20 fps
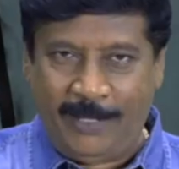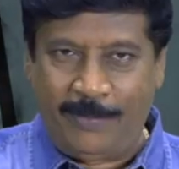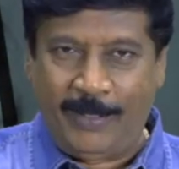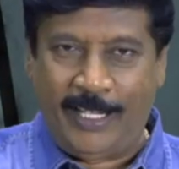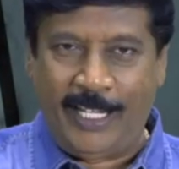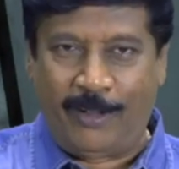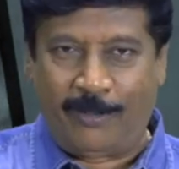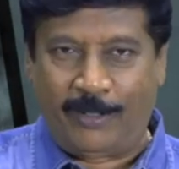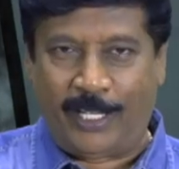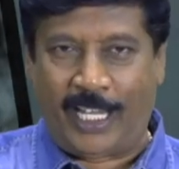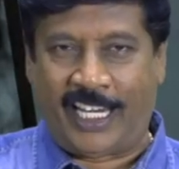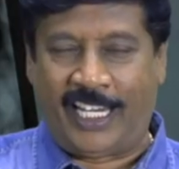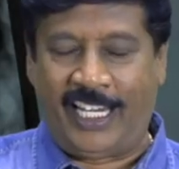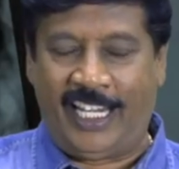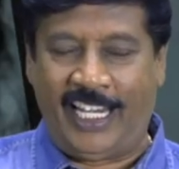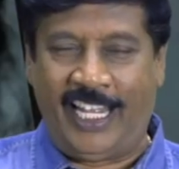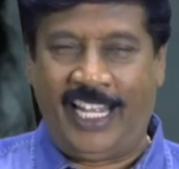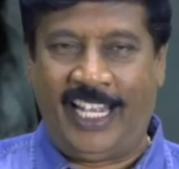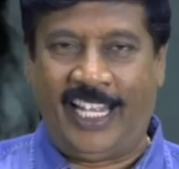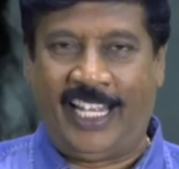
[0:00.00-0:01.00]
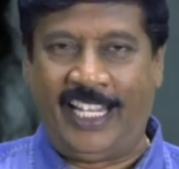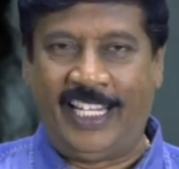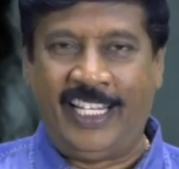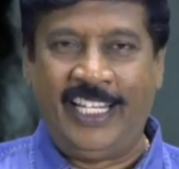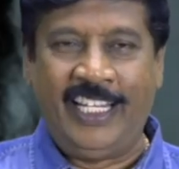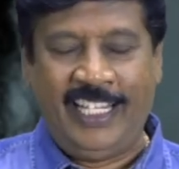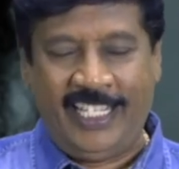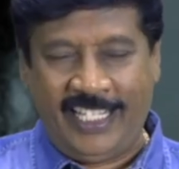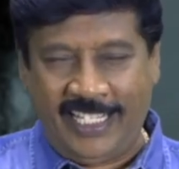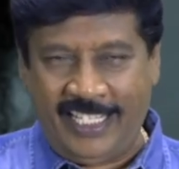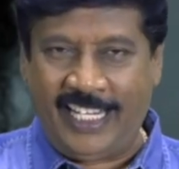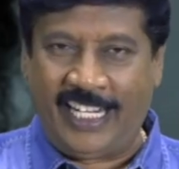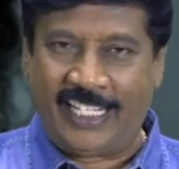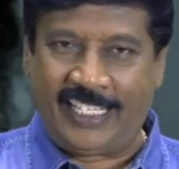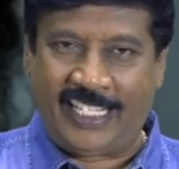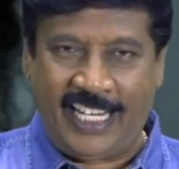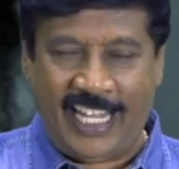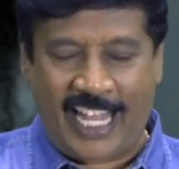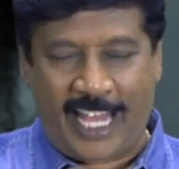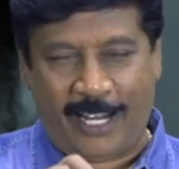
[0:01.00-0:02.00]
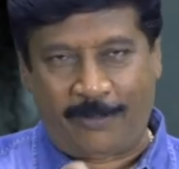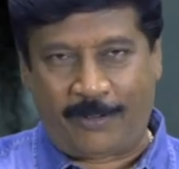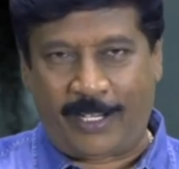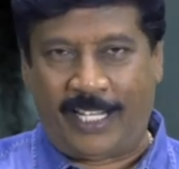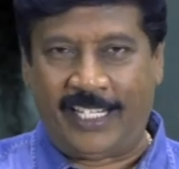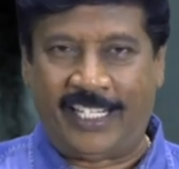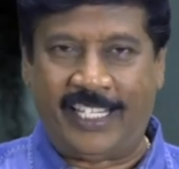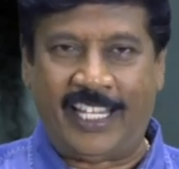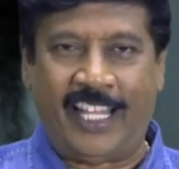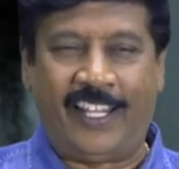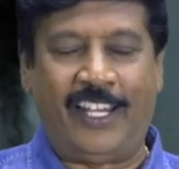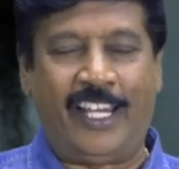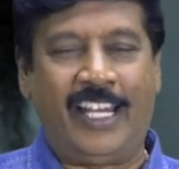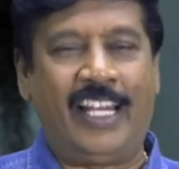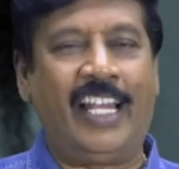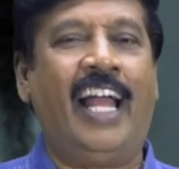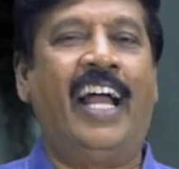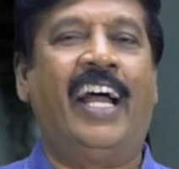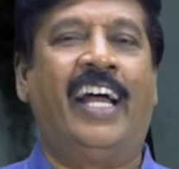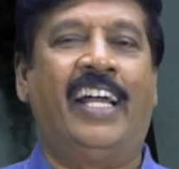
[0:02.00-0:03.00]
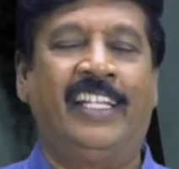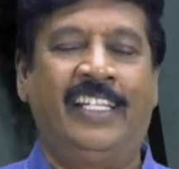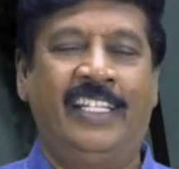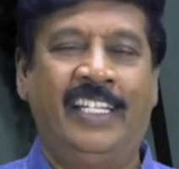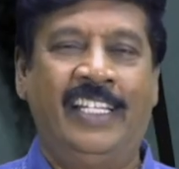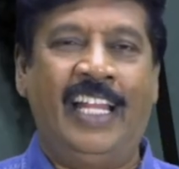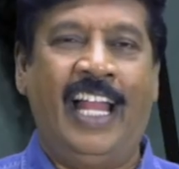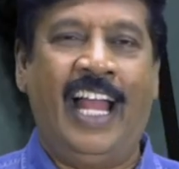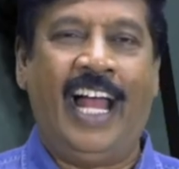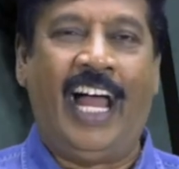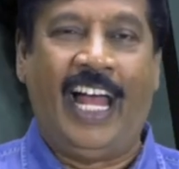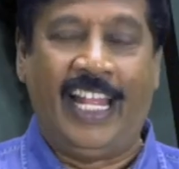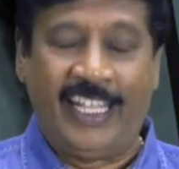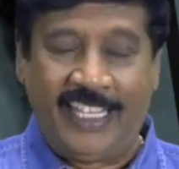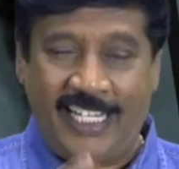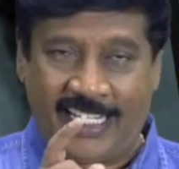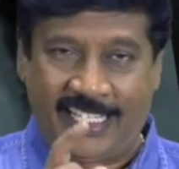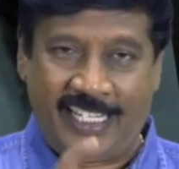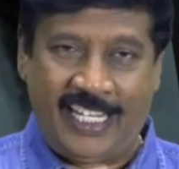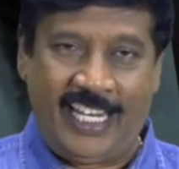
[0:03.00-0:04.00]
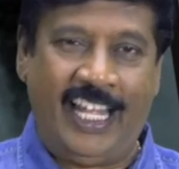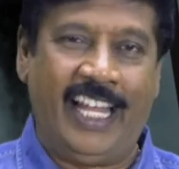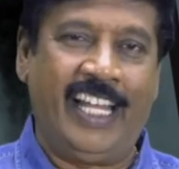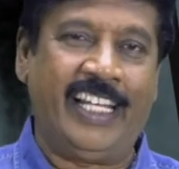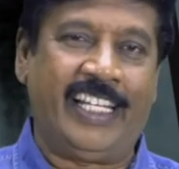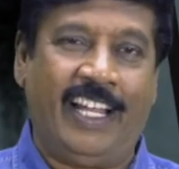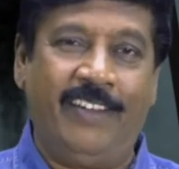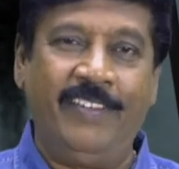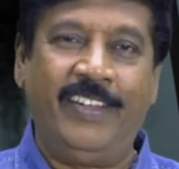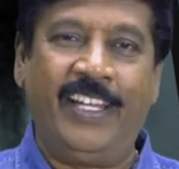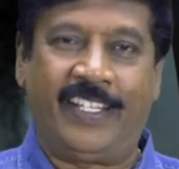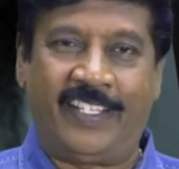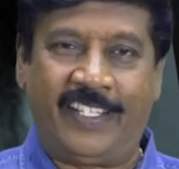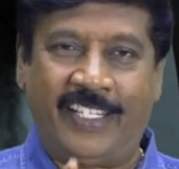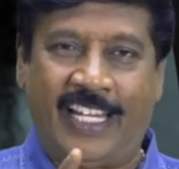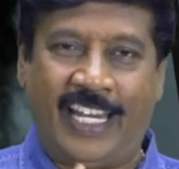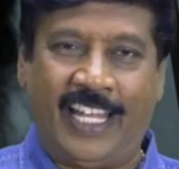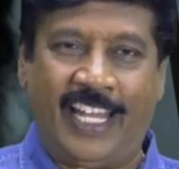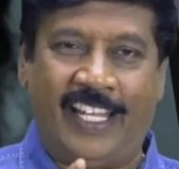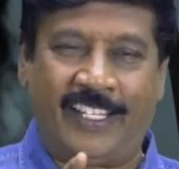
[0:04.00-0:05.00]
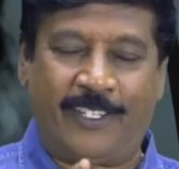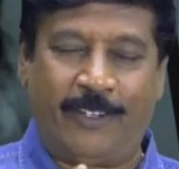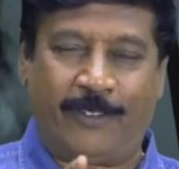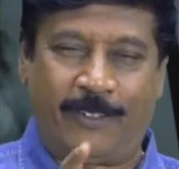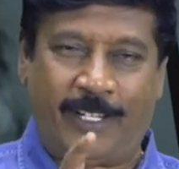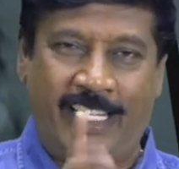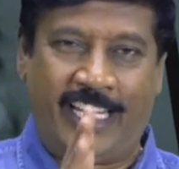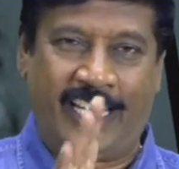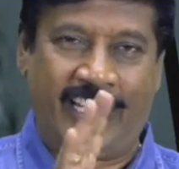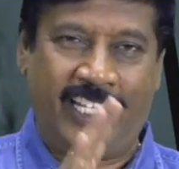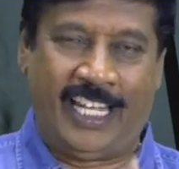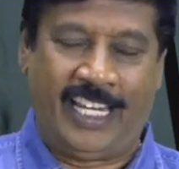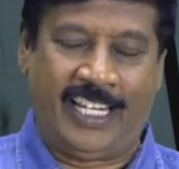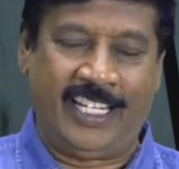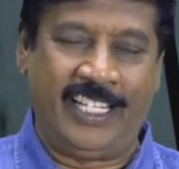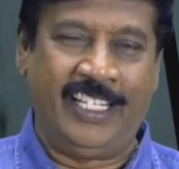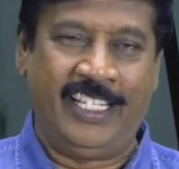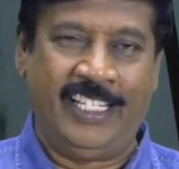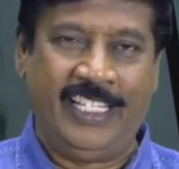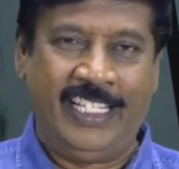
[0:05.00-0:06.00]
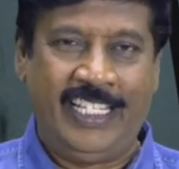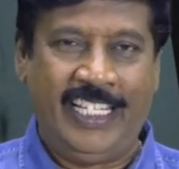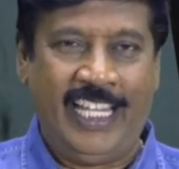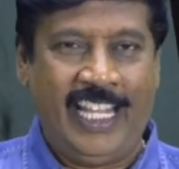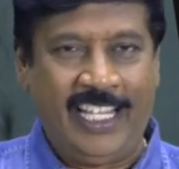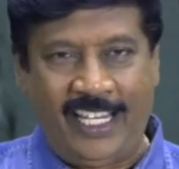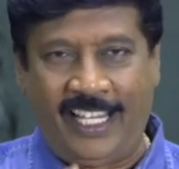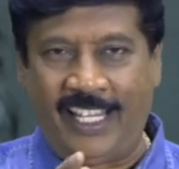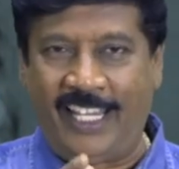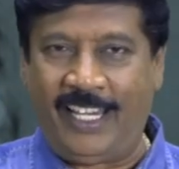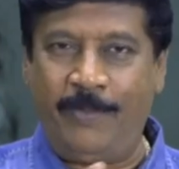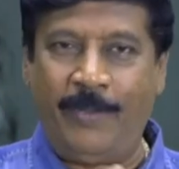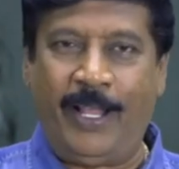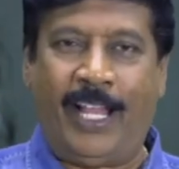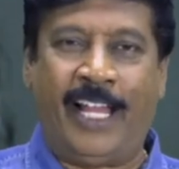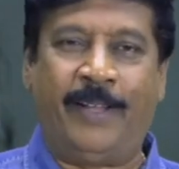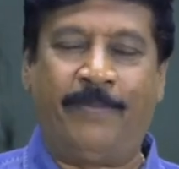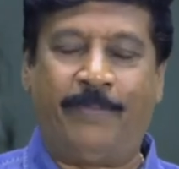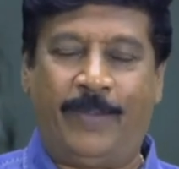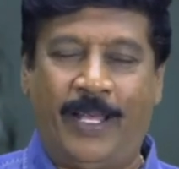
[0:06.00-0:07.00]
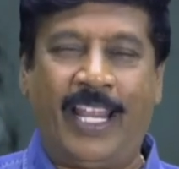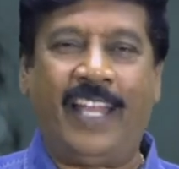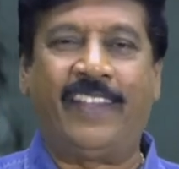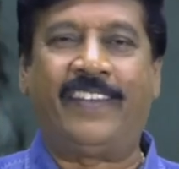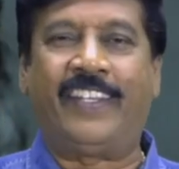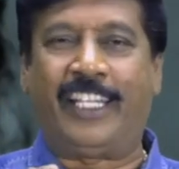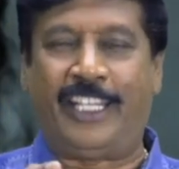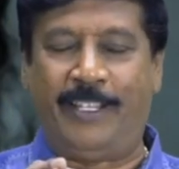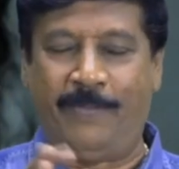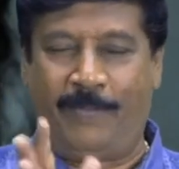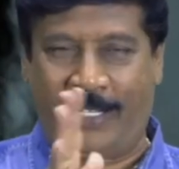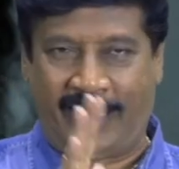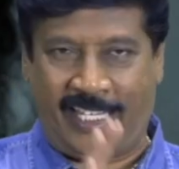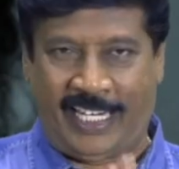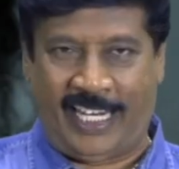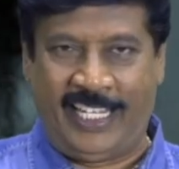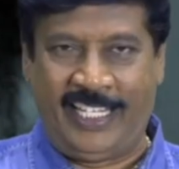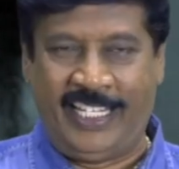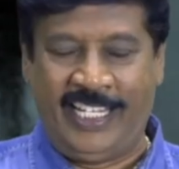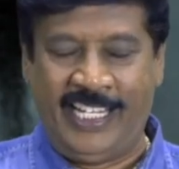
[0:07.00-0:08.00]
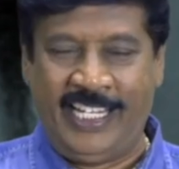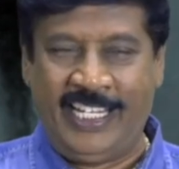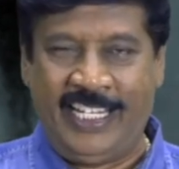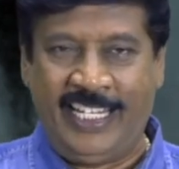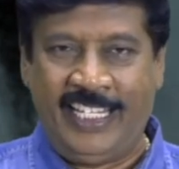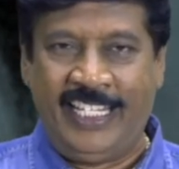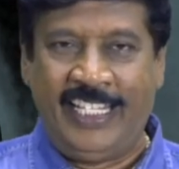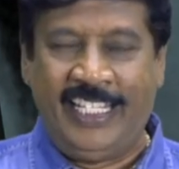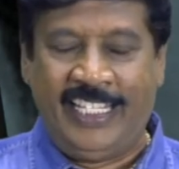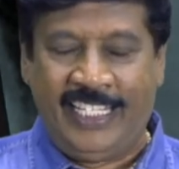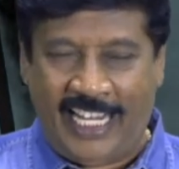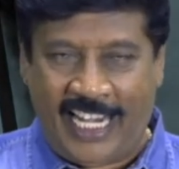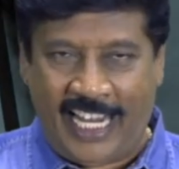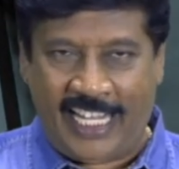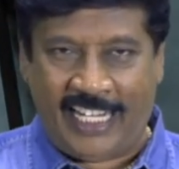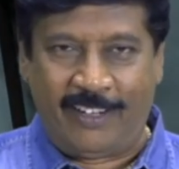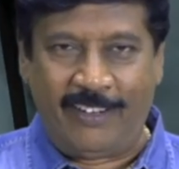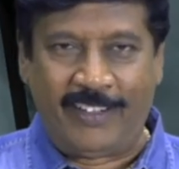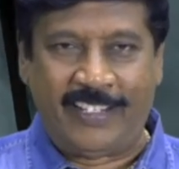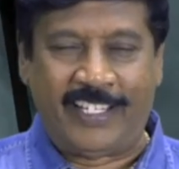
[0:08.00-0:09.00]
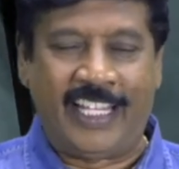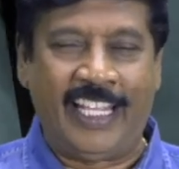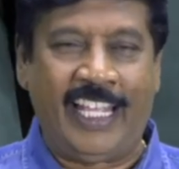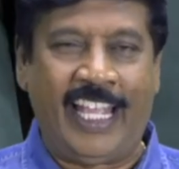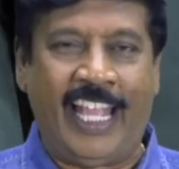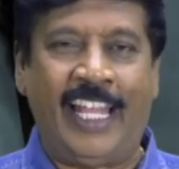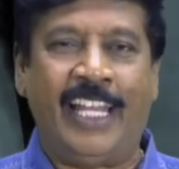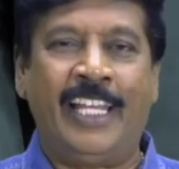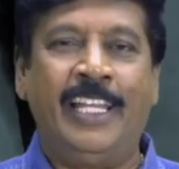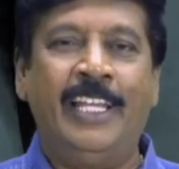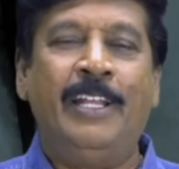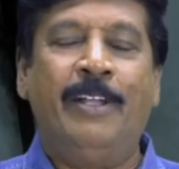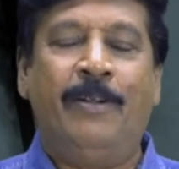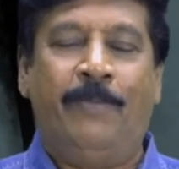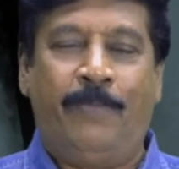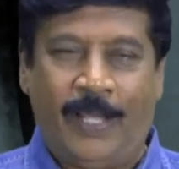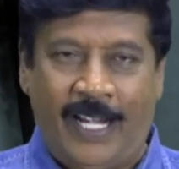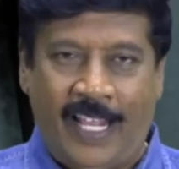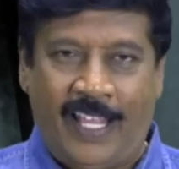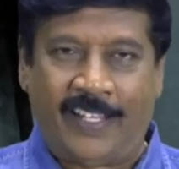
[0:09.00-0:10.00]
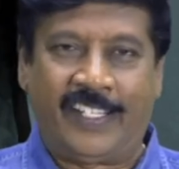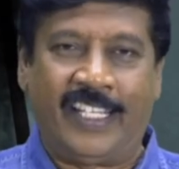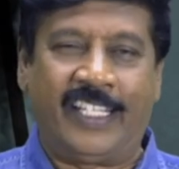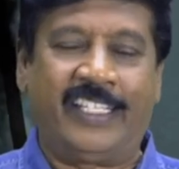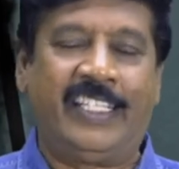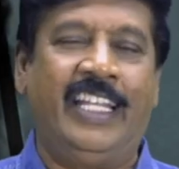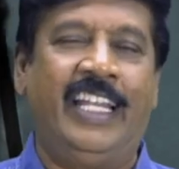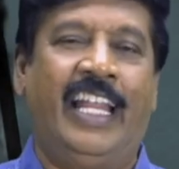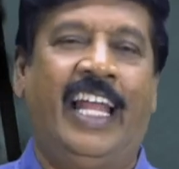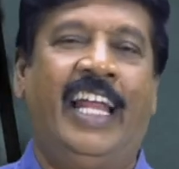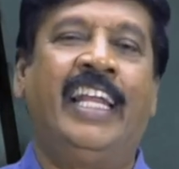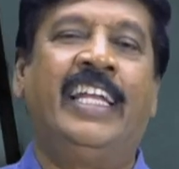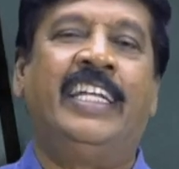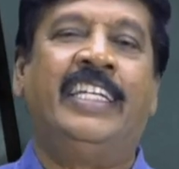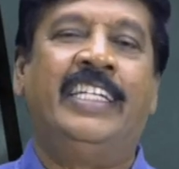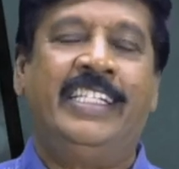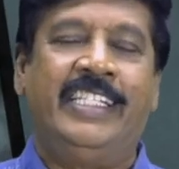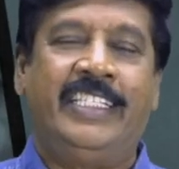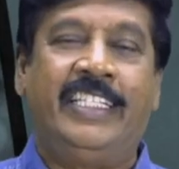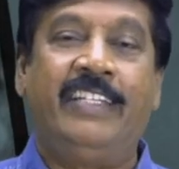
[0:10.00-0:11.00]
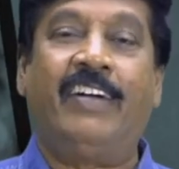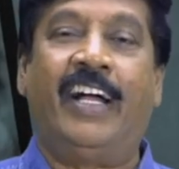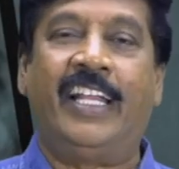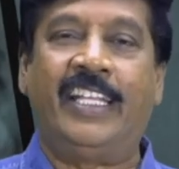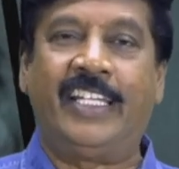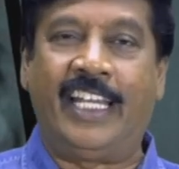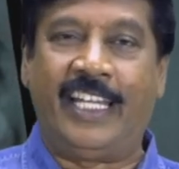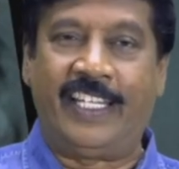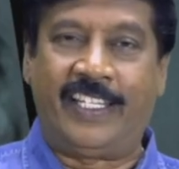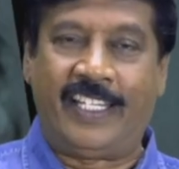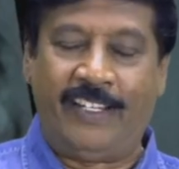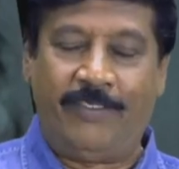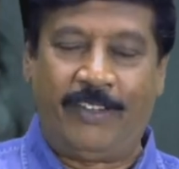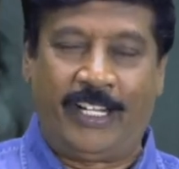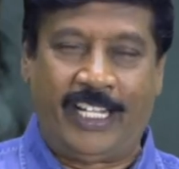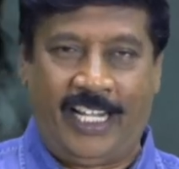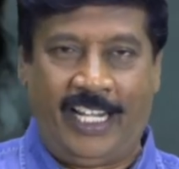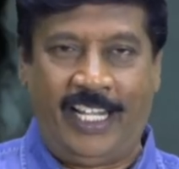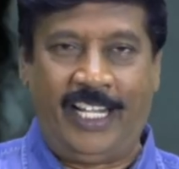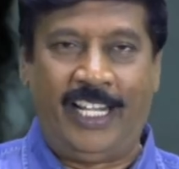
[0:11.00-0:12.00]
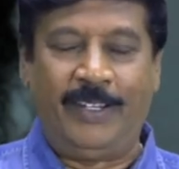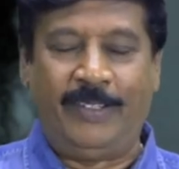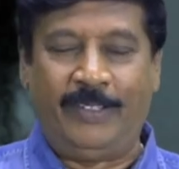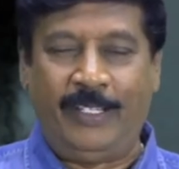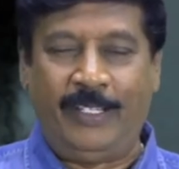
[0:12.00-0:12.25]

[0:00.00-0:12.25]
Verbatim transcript: நீதிபதியாக உட்காடுறீங்களே இந்த இடத்துல யார் உட்காந்துருந்தா தெரியுங்களா அந்த இடத்துல கவியரசுக்கான அசன் உட்காந்துருந்தார் எதில் தெரியுமா பராசக்தி படத்தில் நல்லா கவனிச்சுக்கங்க பராசக்தியில் சிவாஜி கணேசன் அவர்கள்